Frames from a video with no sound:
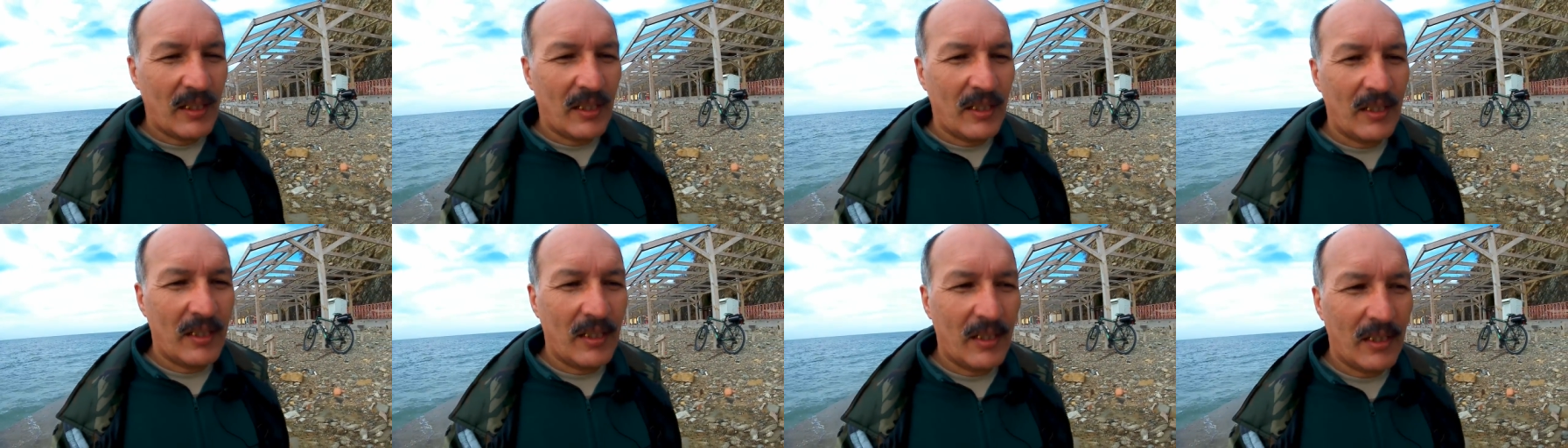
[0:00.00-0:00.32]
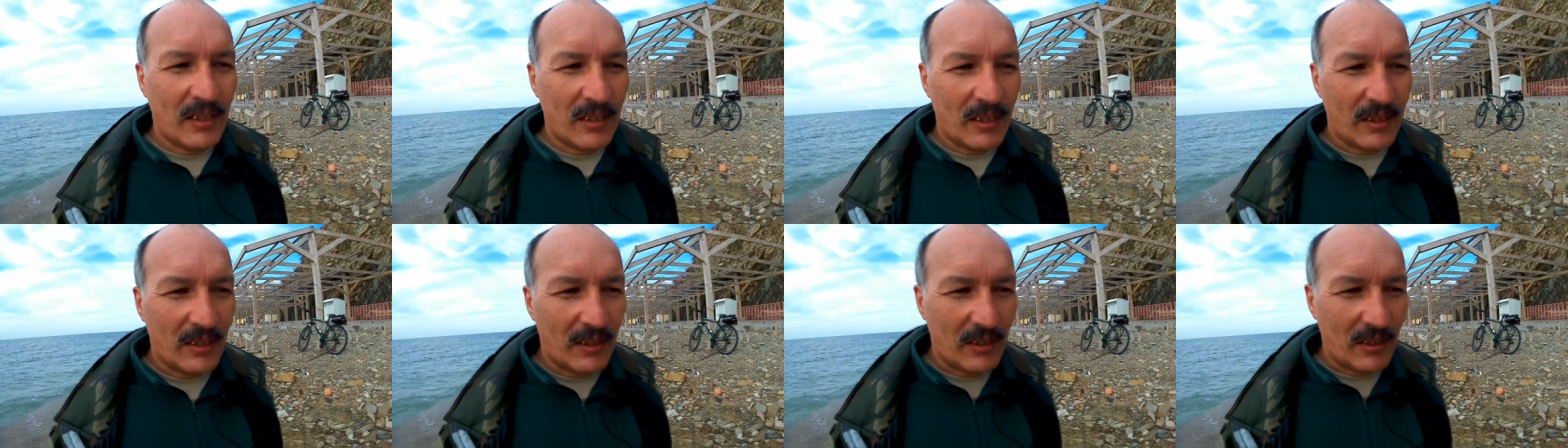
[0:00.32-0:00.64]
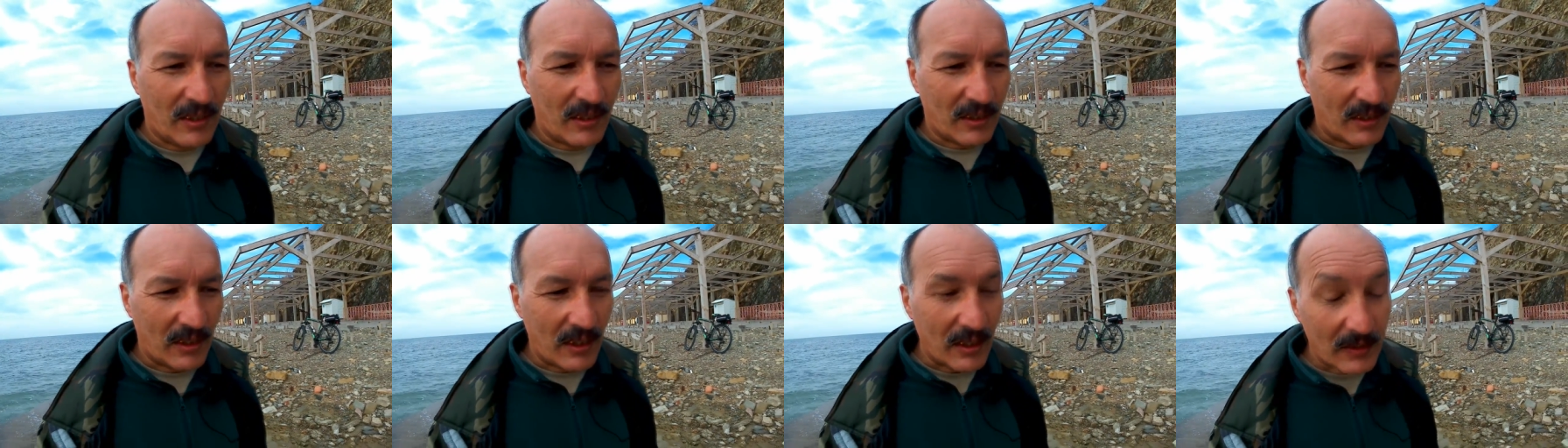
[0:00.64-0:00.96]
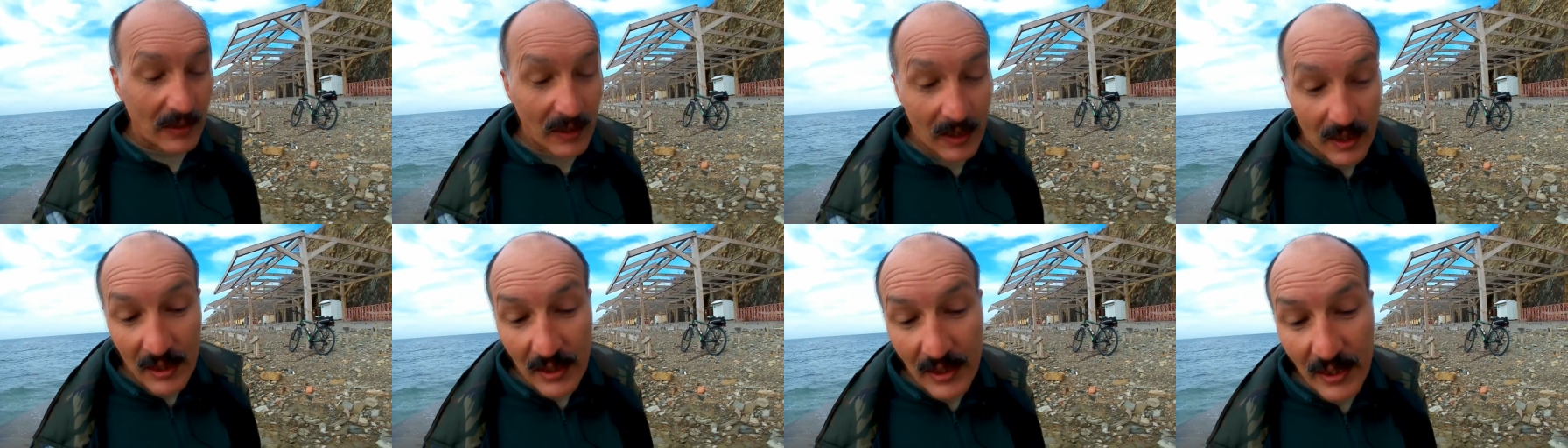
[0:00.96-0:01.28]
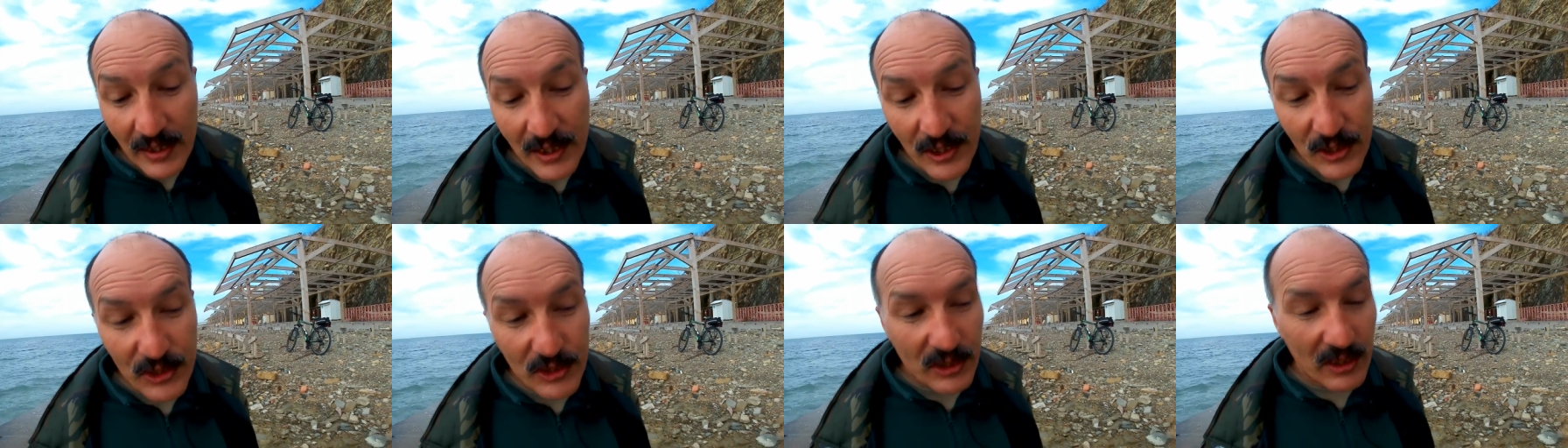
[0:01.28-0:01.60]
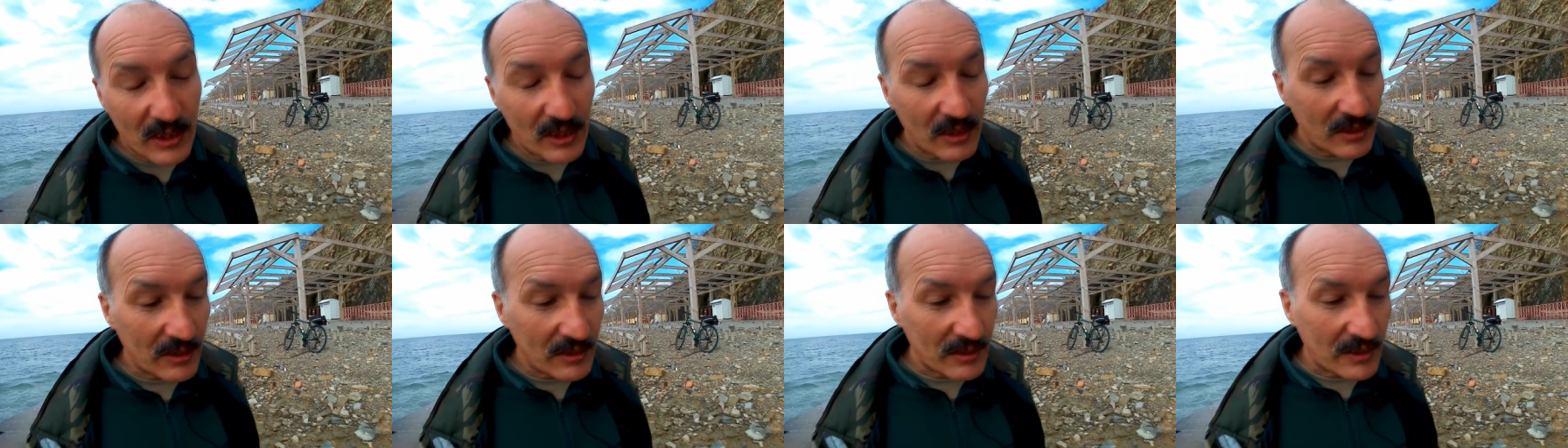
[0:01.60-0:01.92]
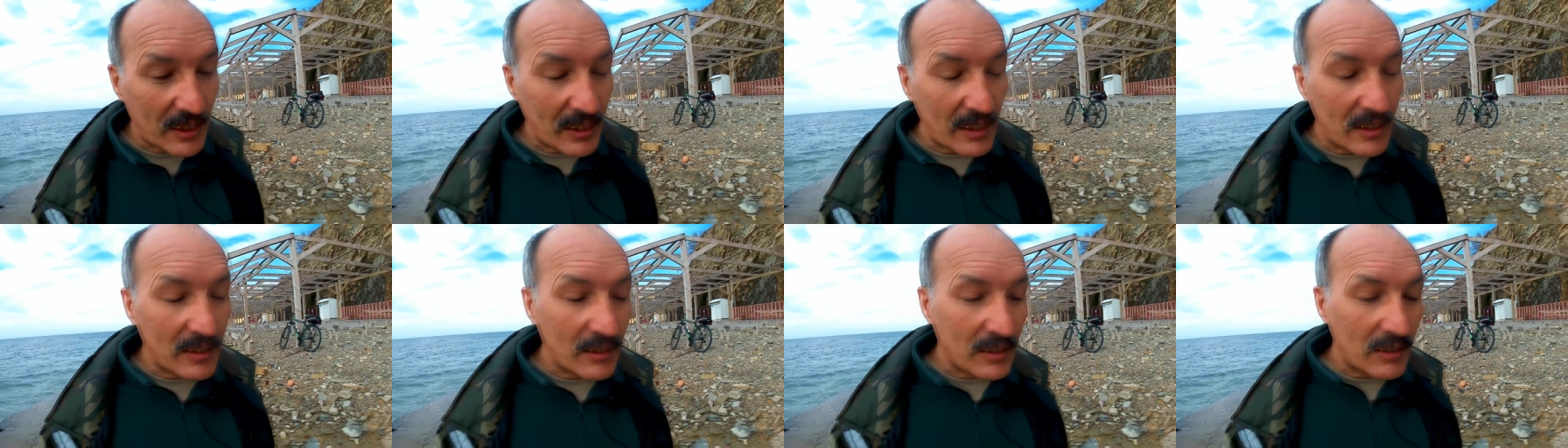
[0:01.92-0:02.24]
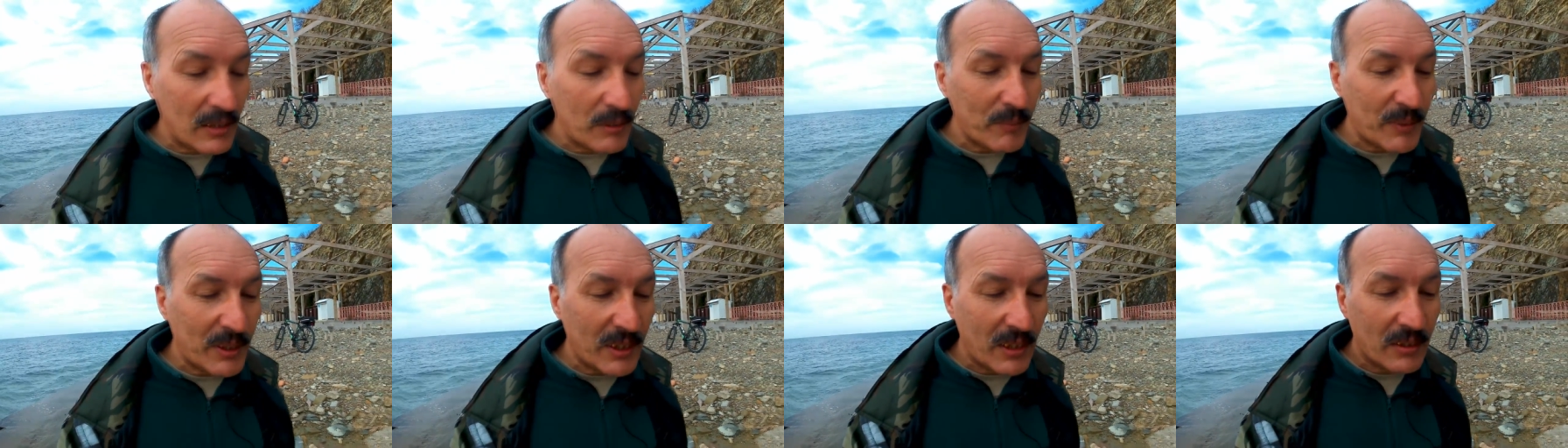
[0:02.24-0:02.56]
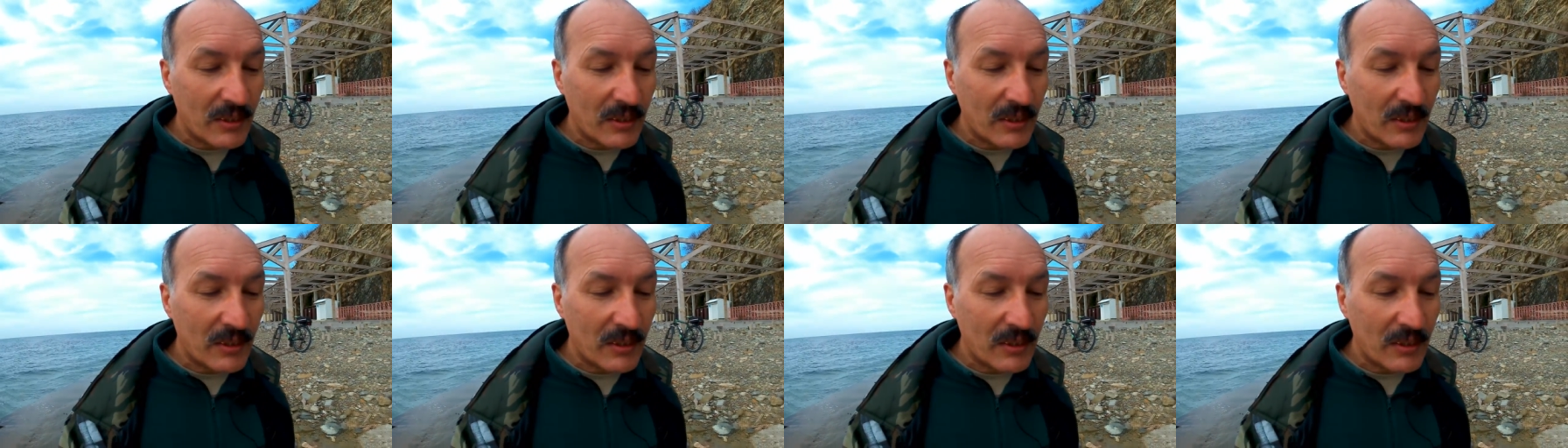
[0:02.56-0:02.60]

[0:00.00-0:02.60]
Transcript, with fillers: А, как-то лирическое настроение